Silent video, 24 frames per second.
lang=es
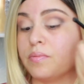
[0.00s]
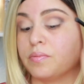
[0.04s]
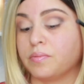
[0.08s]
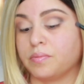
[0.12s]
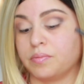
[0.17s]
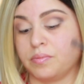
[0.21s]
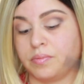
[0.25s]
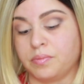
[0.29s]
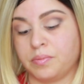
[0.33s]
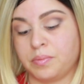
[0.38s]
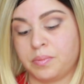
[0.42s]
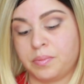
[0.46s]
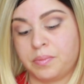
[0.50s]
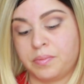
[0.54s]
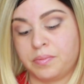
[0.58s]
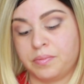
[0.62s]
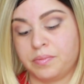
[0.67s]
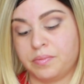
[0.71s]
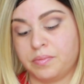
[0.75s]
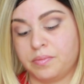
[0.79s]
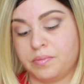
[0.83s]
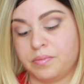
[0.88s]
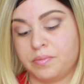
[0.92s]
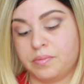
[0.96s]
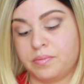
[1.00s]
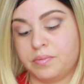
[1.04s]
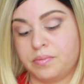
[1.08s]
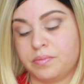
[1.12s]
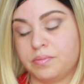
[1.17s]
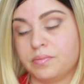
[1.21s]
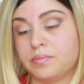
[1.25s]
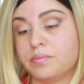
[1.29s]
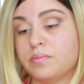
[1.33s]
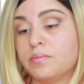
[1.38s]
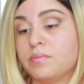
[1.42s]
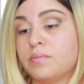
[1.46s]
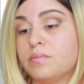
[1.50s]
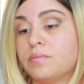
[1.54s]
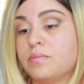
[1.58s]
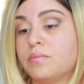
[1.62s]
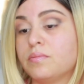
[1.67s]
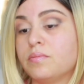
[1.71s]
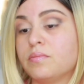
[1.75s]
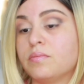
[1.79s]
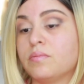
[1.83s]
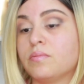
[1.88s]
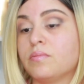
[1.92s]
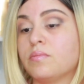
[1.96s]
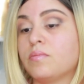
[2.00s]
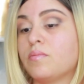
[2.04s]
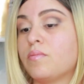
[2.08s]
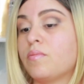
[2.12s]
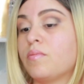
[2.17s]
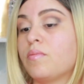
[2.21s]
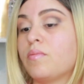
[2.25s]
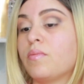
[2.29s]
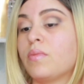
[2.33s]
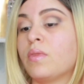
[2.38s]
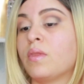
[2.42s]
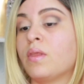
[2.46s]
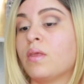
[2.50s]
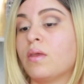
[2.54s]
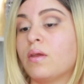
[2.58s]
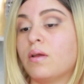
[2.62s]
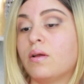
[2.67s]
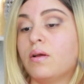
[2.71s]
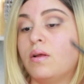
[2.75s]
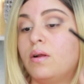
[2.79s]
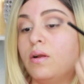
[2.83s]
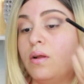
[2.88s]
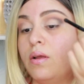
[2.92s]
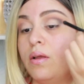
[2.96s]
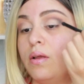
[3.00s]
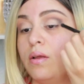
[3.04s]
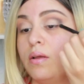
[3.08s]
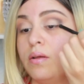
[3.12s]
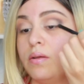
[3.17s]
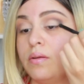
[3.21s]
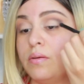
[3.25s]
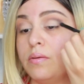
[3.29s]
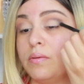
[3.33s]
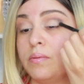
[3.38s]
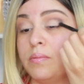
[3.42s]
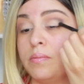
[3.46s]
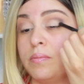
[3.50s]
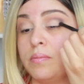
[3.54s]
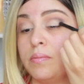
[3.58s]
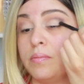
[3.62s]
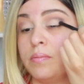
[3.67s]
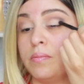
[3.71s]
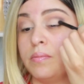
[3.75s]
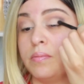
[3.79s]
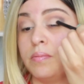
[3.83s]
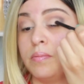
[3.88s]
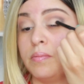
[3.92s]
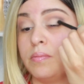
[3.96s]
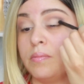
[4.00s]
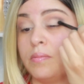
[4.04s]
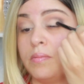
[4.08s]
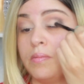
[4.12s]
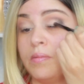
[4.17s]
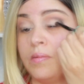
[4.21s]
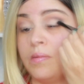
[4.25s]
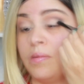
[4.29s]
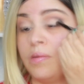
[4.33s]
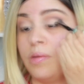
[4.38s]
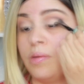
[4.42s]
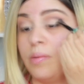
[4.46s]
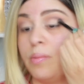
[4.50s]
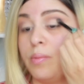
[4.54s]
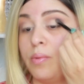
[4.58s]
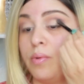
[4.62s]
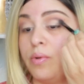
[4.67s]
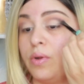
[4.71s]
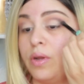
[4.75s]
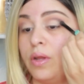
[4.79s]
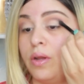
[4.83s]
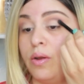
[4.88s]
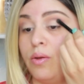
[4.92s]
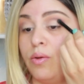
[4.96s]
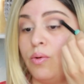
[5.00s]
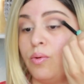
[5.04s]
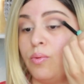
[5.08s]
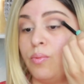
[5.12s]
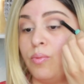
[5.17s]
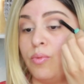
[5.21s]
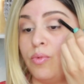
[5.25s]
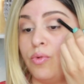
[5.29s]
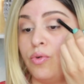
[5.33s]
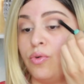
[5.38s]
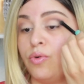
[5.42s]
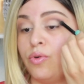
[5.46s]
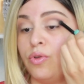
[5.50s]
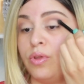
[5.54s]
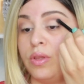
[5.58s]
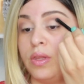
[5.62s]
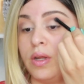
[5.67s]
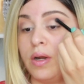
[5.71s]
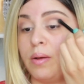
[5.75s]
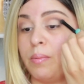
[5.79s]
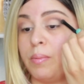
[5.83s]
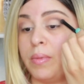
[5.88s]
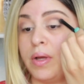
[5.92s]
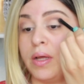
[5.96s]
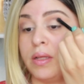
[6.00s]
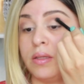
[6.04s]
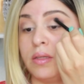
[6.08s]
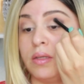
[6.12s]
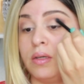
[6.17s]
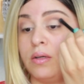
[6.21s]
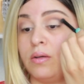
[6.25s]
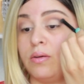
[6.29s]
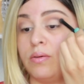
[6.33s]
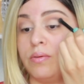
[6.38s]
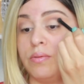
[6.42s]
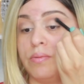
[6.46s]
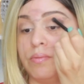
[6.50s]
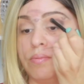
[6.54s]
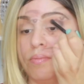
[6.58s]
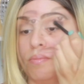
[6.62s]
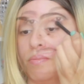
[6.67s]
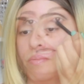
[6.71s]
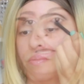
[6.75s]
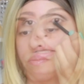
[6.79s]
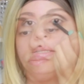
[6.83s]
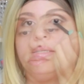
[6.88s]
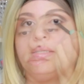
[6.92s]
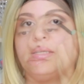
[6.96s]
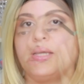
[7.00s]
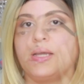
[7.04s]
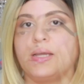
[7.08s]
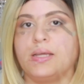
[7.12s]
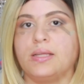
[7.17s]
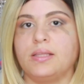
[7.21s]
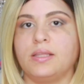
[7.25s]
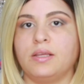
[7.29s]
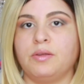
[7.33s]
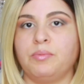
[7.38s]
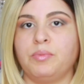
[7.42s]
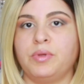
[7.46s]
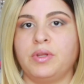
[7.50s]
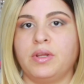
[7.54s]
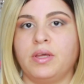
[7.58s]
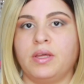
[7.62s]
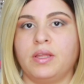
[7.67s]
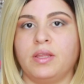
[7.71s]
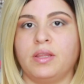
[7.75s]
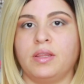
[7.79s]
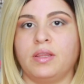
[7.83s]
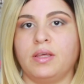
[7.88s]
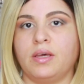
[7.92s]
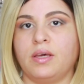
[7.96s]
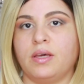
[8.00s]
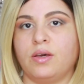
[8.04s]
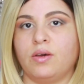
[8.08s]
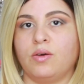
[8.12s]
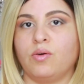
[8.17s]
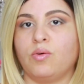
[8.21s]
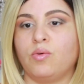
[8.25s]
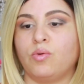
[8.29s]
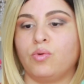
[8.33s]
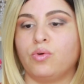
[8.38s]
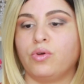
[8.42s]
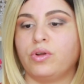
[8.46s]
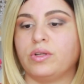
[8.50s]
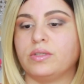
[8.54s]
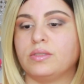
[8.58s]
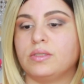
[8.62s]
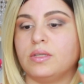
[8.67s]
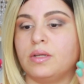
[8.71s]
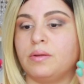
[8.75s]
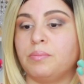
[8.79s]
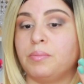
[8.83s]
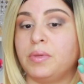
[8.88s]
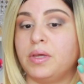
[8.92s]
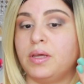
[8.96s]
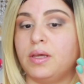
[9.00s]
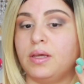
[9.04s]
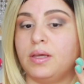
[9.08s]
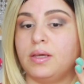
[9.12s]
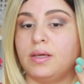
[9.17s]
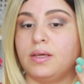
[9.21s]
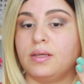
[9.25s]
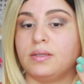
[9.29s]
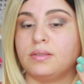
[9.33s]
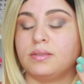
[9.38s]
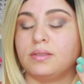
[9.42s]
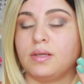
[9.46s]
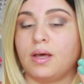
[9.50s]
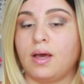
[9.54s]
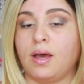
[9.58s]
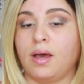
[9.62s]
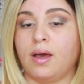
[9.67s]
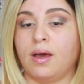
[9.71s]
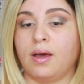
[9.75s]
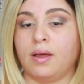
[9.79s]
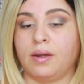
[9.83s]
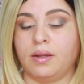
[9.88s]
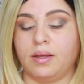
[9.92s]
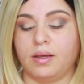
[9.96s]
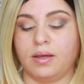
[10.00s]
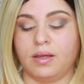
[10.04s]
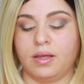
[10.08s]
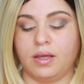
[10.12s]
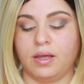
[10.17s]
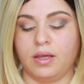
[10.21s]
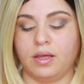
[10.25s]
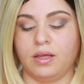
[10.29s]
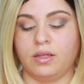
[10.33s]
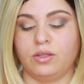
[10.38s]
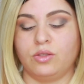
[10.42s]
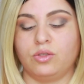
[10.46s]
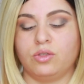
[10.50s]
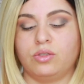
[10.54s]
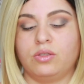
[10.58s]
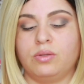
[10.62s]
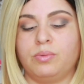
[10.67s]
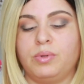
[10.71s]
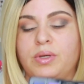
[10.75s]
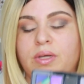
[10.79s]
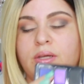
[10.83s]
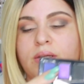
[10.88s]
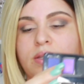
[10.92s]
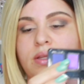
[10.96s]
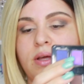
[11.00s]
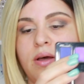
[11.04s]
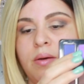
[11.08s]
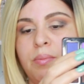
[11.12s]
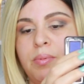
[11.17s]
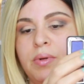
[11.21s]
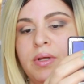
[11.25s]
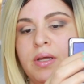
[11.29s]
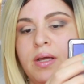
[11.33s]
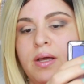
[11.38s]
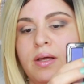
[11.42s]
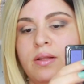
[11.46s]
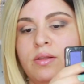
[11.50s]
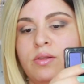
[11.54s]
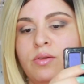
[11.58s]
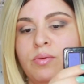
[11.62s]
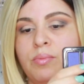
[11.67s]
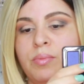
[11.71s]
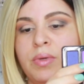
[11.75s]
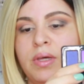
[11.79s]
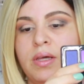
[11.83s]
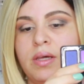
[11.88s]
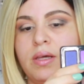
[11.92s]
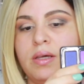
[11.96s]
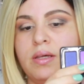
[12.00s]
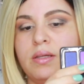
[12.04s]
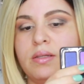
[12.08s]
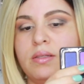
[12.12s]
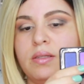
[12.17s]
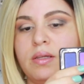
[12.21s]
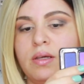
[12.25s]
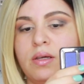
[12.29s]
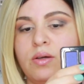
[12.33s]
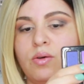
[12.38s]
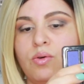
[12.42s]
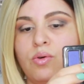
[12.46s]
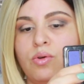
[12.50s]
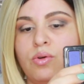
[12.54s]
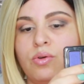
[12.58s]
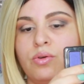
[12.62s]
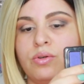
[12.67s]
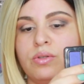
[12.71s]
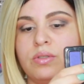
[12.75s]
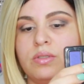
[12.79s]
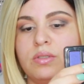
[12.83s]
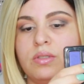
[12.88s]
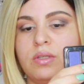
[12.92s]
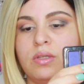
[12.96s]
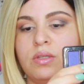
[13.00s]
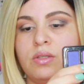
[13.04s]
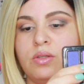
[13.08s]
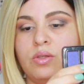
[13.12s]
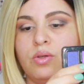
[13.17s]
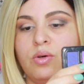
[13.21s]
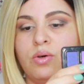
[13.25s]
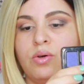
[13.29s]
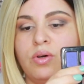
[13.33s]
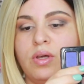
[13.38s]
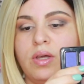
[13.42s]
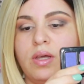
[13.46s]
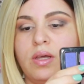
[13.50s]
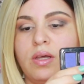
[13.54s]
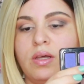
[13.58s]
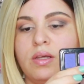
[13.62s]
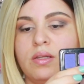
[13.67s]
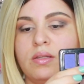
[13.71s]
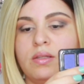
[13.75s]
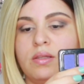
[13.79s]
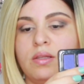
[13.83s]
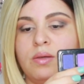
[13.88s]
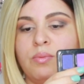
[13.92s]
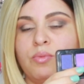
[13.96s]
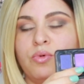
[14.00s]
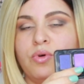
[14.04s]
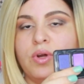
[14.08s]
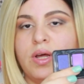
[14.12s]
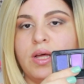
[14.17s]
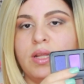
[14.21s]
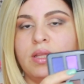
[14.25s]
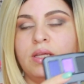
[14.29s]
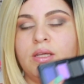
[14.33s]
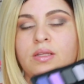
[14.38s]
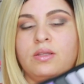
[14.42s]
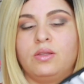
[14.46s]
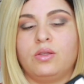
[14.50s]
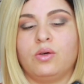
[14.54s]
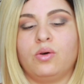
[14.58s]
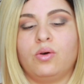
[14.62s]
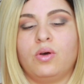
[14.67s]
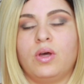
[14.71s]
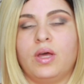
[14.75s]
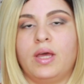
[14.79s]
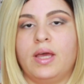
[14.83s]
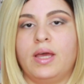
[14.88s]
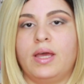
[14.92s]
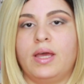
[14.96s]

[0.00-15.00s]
Solamente esa área quiero crecer, no quiero este, ponerlo muy dramático. Ya que terminé de oscurecerme esa área, entonces voy a estar aplicándome este colorcito, este moradito